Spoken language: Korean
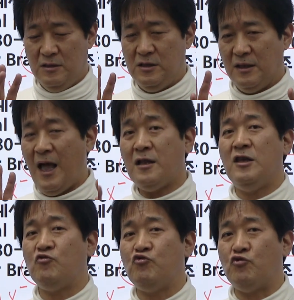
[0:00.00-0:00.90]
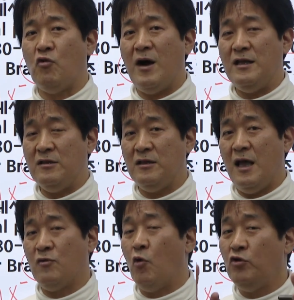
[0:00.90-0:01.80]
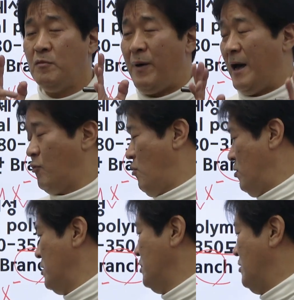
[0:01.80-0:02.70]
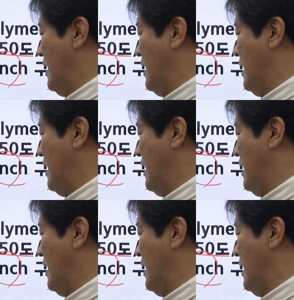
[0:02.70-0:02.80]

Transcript: 이제 탁틱 구조가 있는데 그거는 바로